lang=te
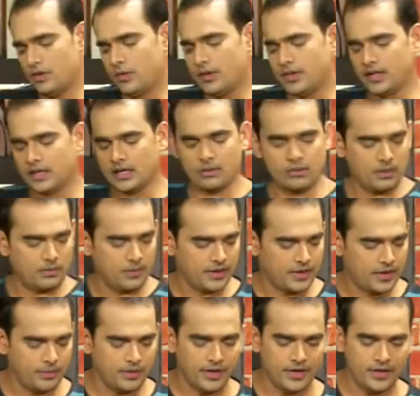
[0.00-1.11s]
వంద గ్రాముల
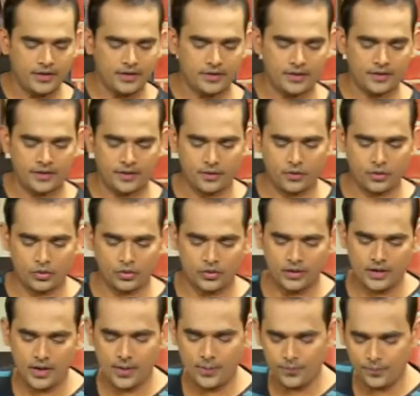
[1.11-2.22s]
మైదా పిండి
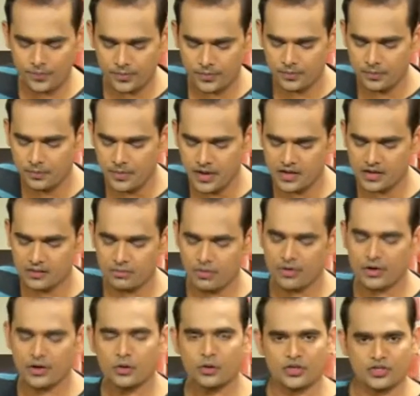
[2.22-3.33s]
కొద్దిగా బేకింగ్
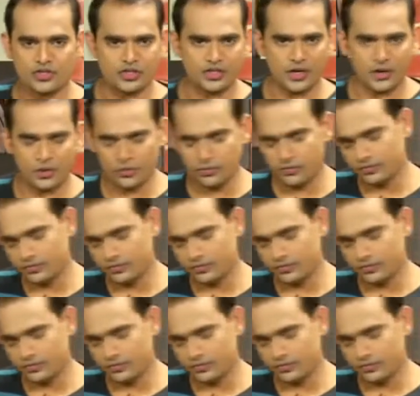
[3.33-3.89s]
పౌడర్ ఒక చిట్కడు